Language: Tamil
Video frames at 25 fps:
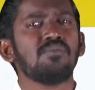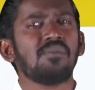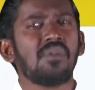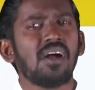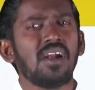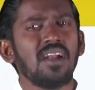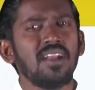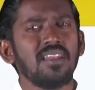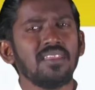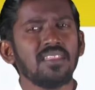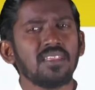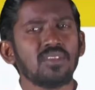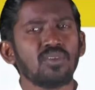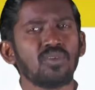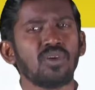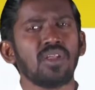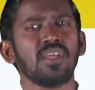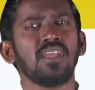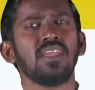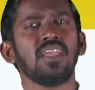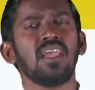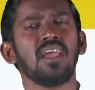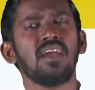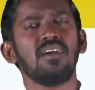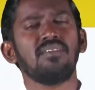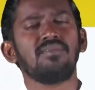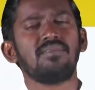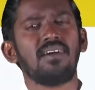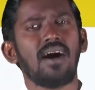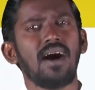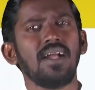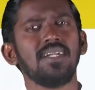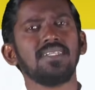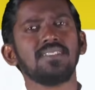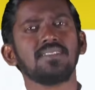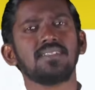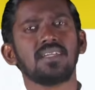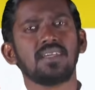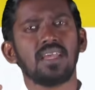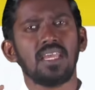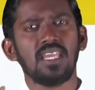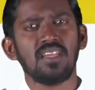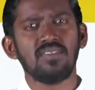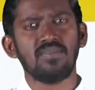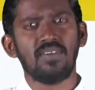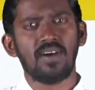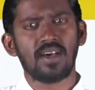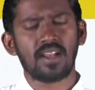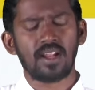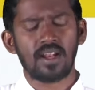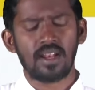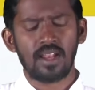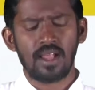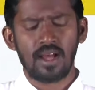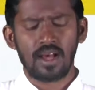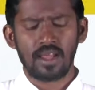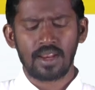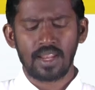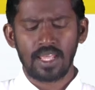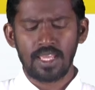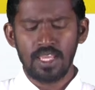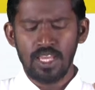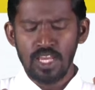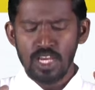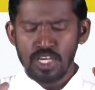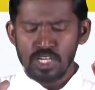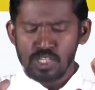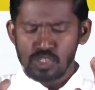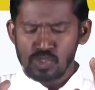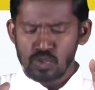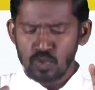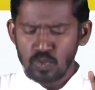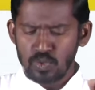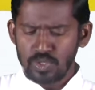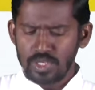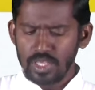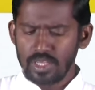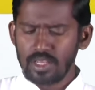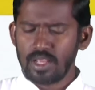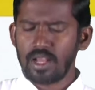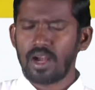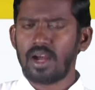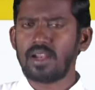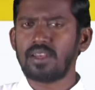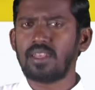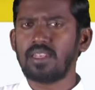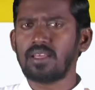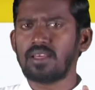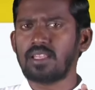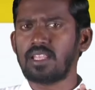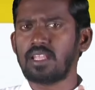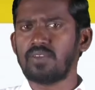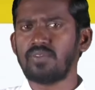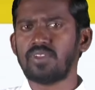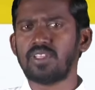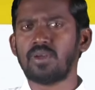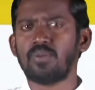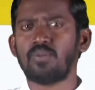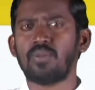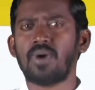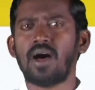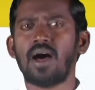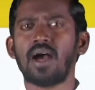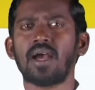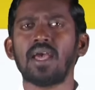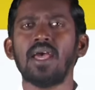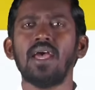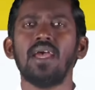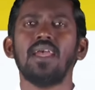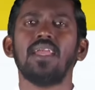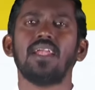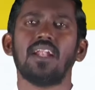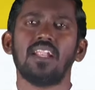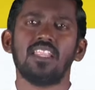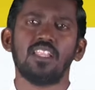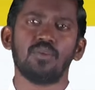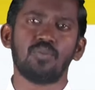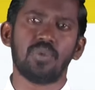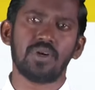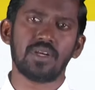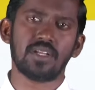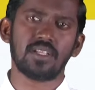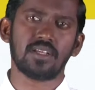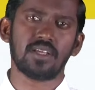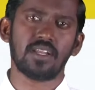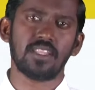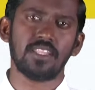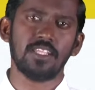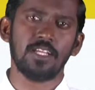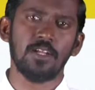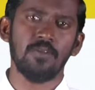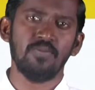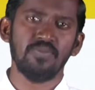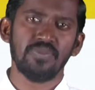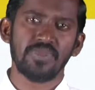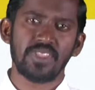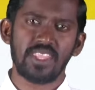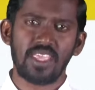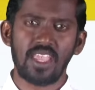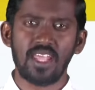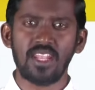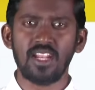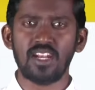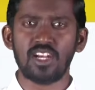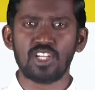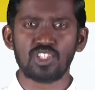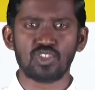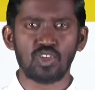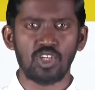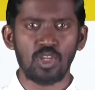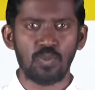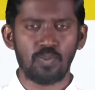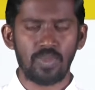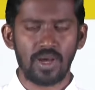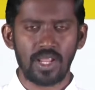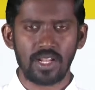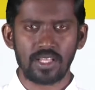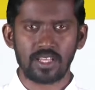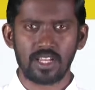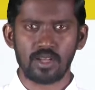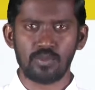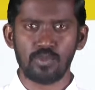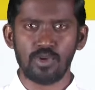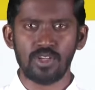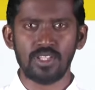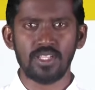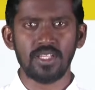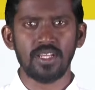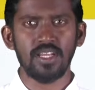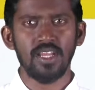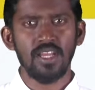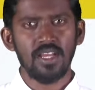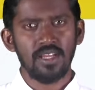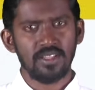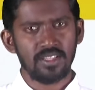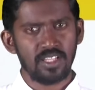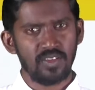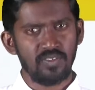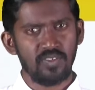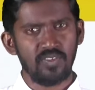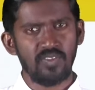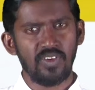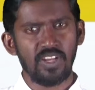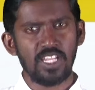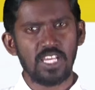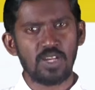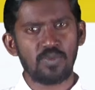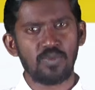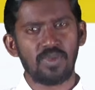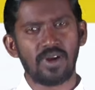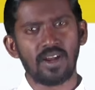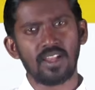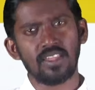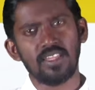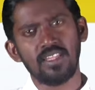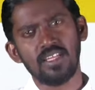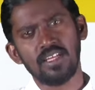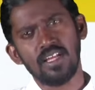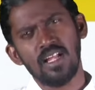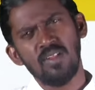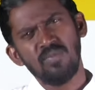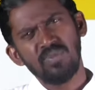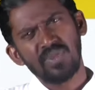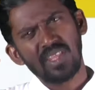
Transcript: மனிதனுடைய வாழ்க்கை வரலாறை சுட்டி காட்டுகிற விதமாக எழுதப்பட்டிருக்கிறது ஏன் என்று சொல்லி பார்க்கிற பொழுது இந்த விவிலியமானது